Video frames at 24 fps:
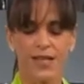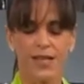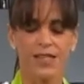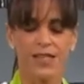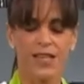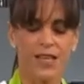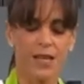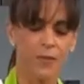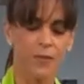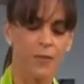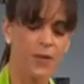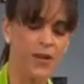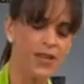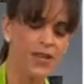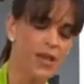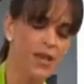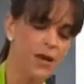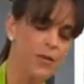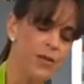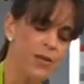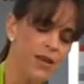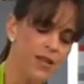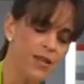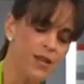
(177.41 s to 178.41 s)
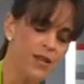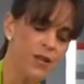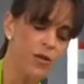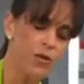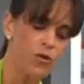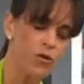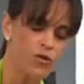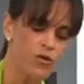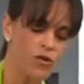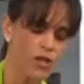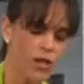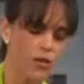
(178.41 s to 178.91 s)
se desprenda bien de
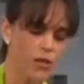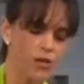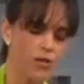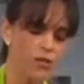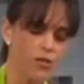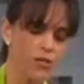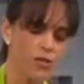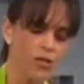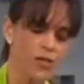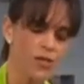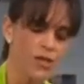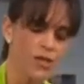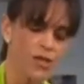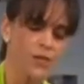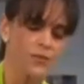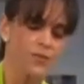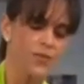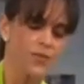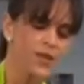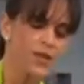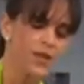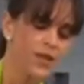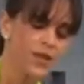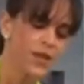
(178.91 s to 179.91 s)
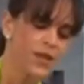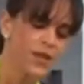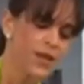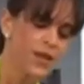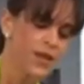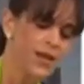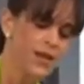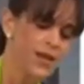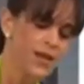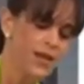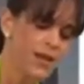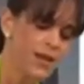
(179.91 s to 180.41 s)
los costados y
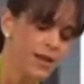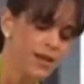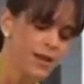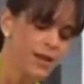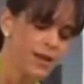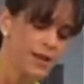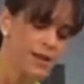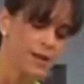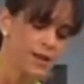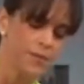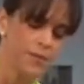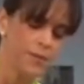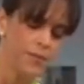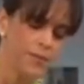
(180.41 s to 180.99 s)
em,